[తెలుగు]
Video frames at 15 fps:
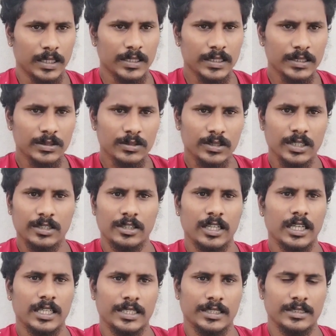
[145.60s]
పది ఇంటూ రెండు
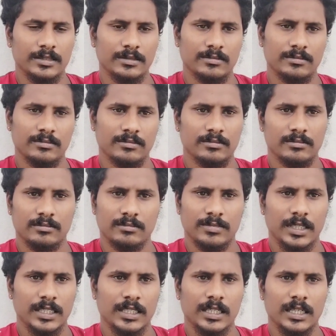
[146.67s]
వేలన్నర
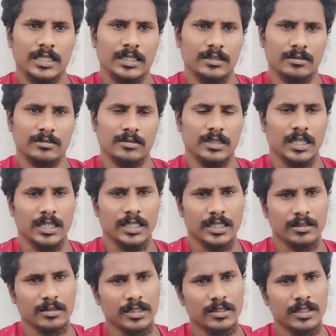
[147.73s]
పది గంటలకు
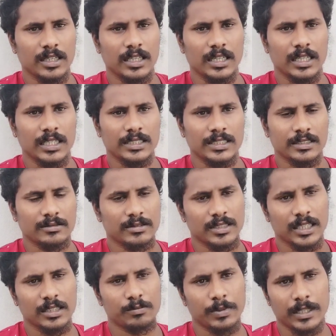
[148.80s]
గంటకు రెండు వేలన్నర
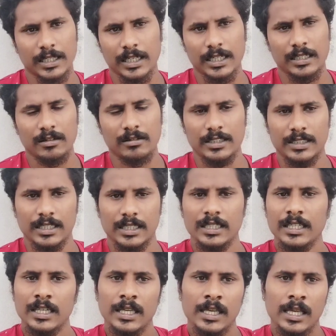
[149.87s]
వేసుకున్నా కానీ పది గంటలు పట్టినా
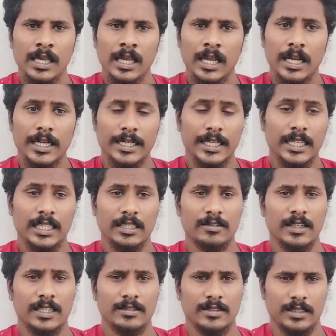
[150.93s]
కానీ డైలీ
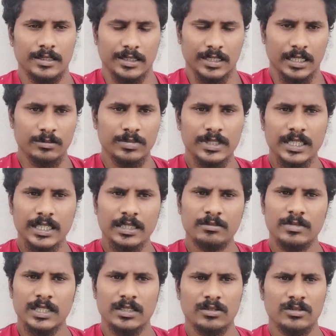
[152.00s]
ఇరవై ఐదు వేలు కమ్సే
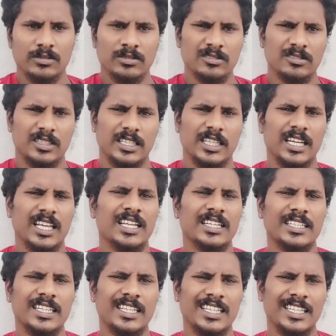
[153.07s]
కమ్ మనకు డైలీ
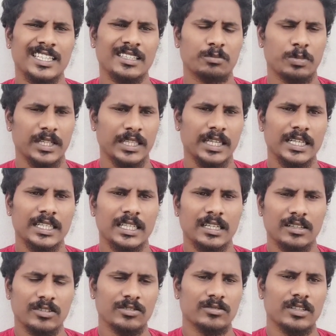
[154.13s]
డైలీ పది గంటలు
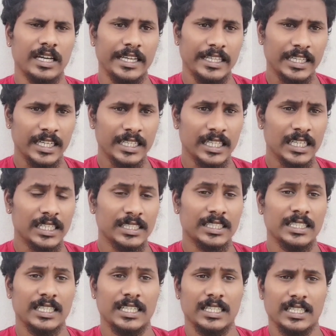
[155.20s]
నడవకుండా ఐదు గంటలు
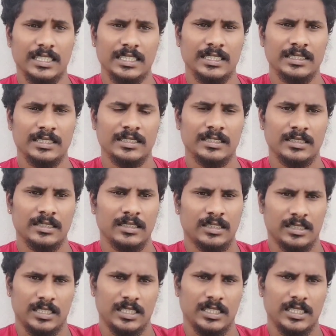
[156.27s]
నడిచినాయి వాళ్ళు కదా
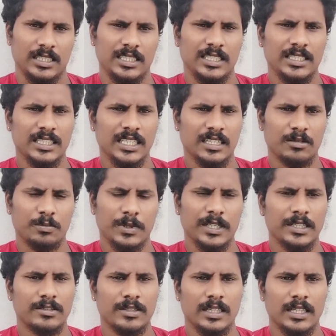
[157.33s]
ఈజీగా
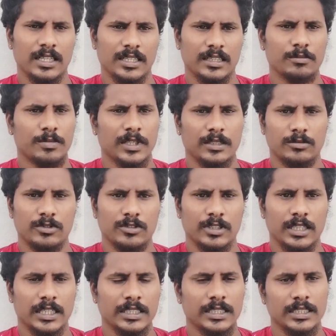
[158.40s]
పన్నెండు వేలన్నర పదమూడు
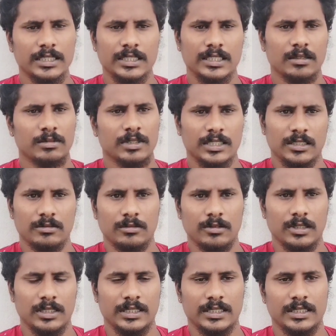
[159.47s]
వేలు అయితే ఈజీగా మన
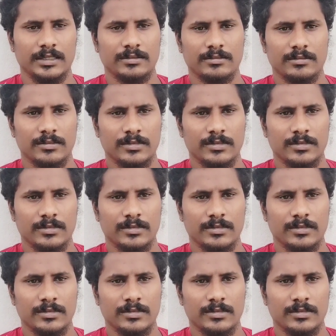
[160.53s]
జేబులు ఉన్నట్టు